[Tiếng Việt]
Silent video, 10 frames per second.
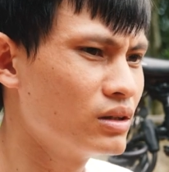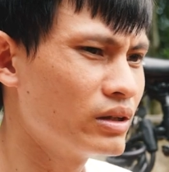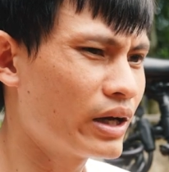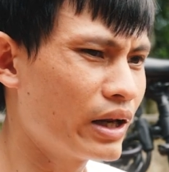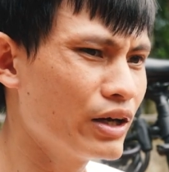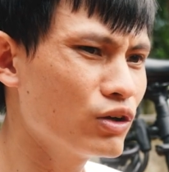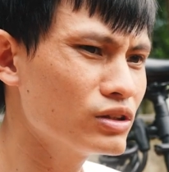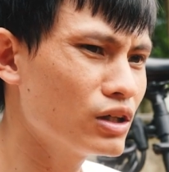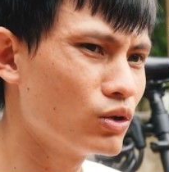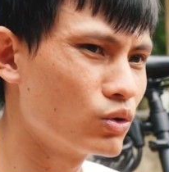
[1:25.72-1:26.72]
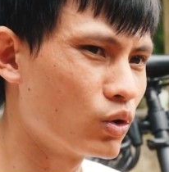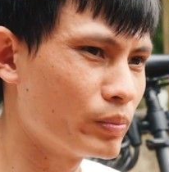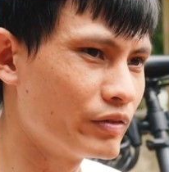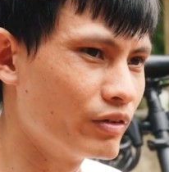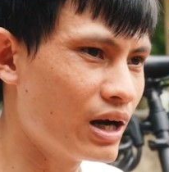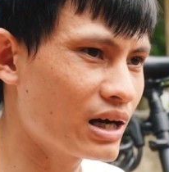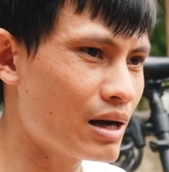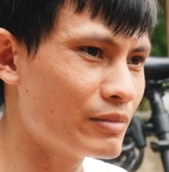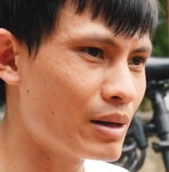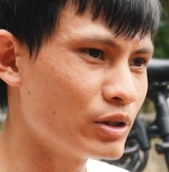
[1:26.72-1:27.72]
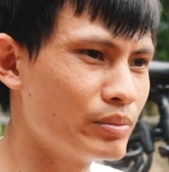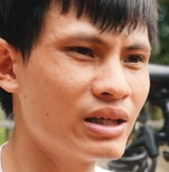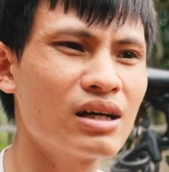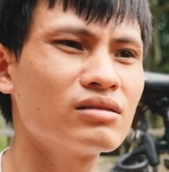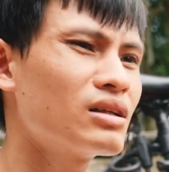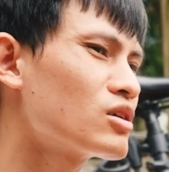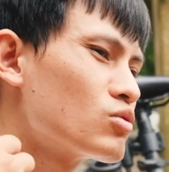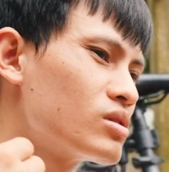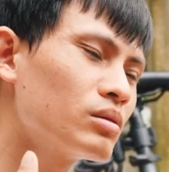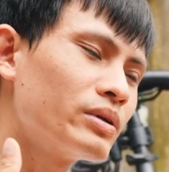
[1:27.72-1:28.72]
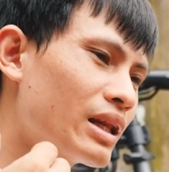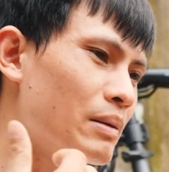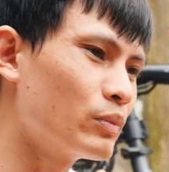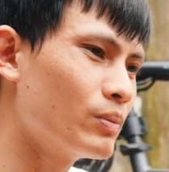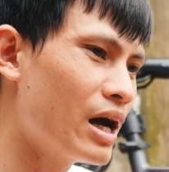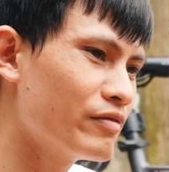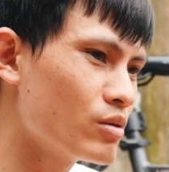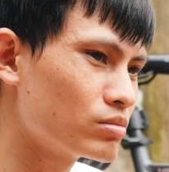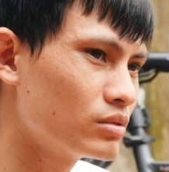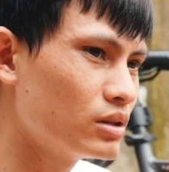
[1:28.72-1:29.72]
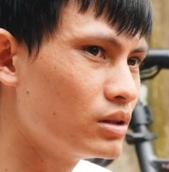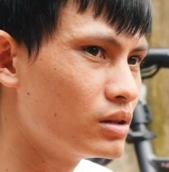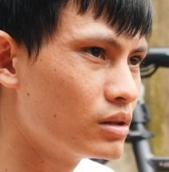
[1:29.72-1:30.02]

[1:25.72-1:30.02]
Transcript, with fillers: thì cái đó rất là đột ngột mình vừa đang đạp đạp nha mình đang đang dùng sức mình đạp hai vòng thì